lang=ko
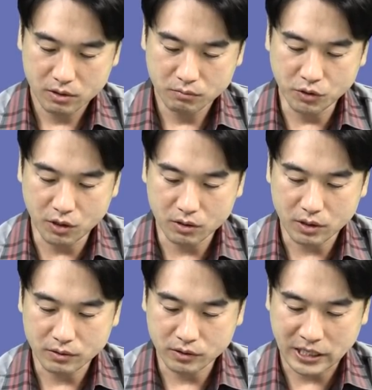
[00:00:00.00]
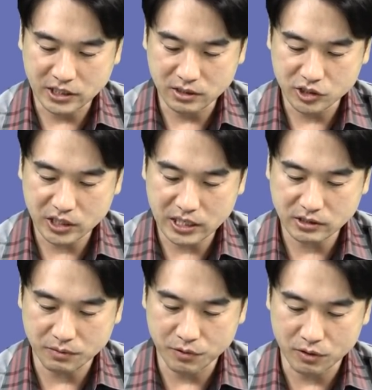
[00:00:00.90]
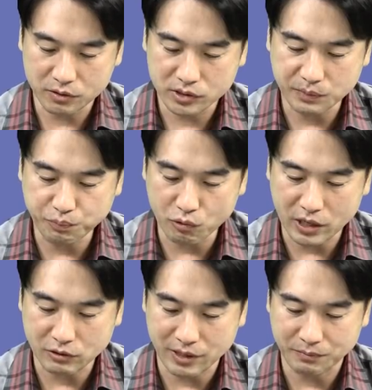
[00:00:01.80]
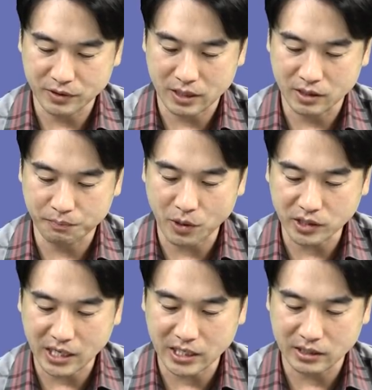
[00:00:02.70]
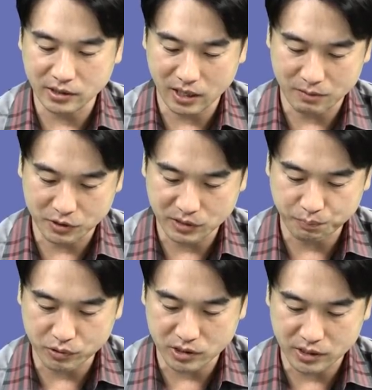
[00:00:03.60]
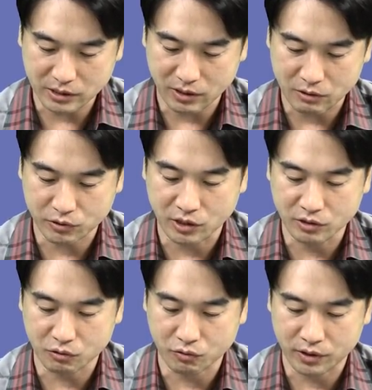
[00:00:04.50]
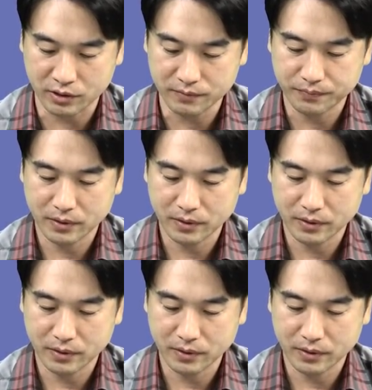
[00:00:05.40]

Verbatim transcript: 뭐 내지는 7에서 뭐 10%까지도 납니다. 여기 평택이나 이런 데 가면 10% 선까지도 가고 경기도권은.